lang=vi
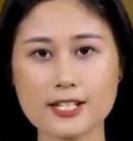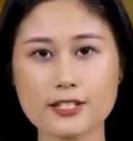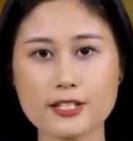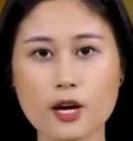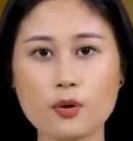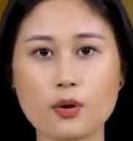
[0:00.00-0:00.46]
trị
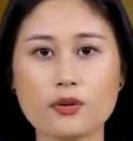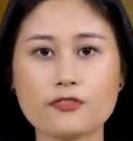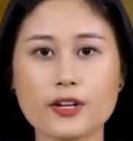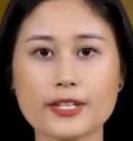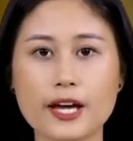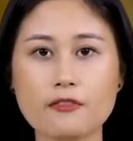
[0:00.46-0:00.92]
sự Giáo
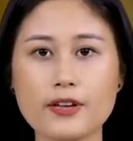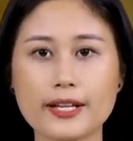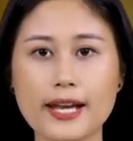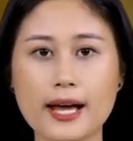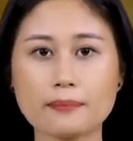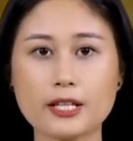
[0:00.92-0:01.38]
hội Phật giáo
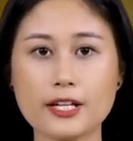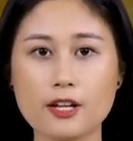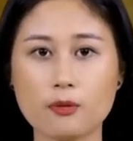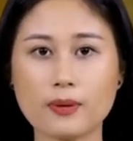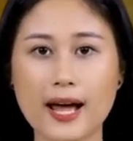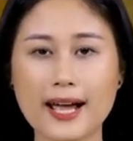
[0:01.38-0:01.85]
Việt Nam
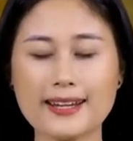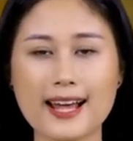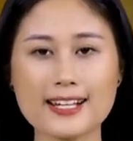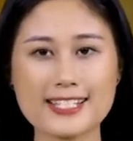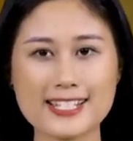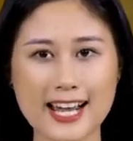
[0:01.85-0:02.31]
tỉnh Đồng
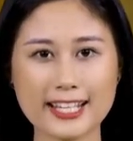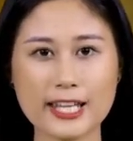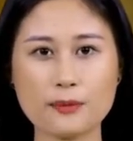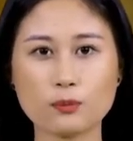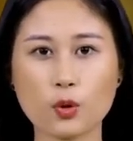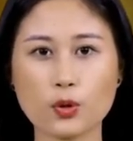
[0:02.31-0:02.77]
Nai đã
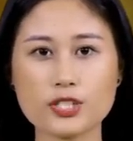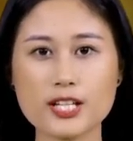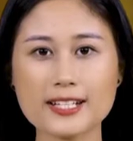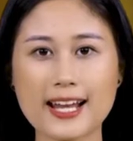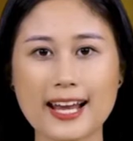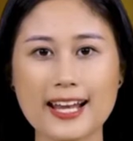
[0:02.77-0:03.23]
trang nghiêm
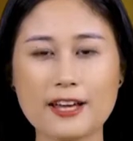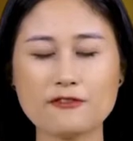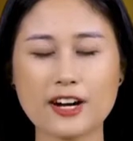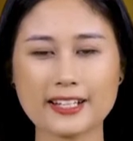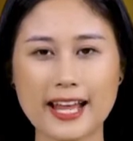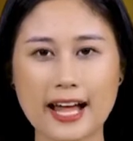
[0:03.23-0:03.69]
tổ chức Đại
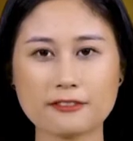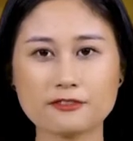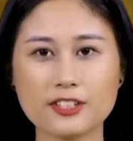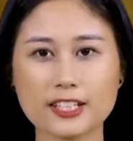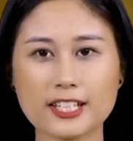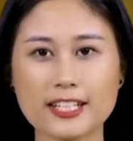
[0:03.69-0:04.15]
lễ Phật
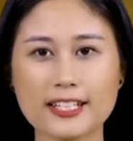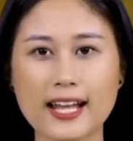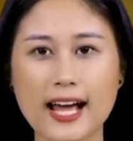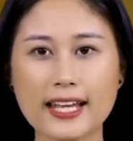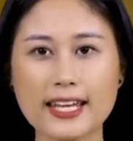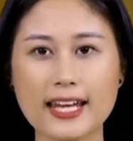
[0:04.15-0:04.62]
đảng Phật
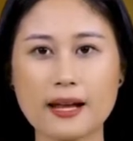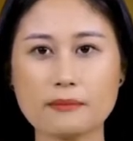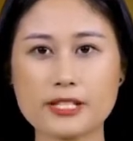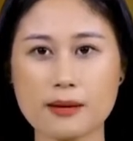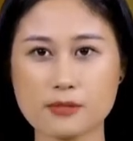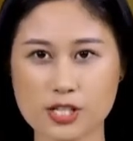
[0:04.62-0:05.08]
lịch
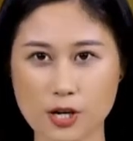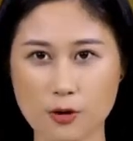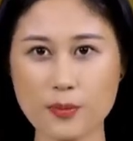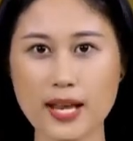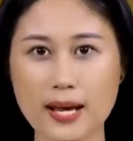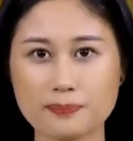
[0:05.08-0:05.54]

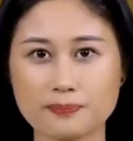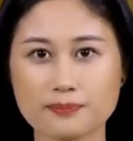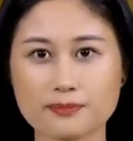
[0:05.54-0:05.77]
2565.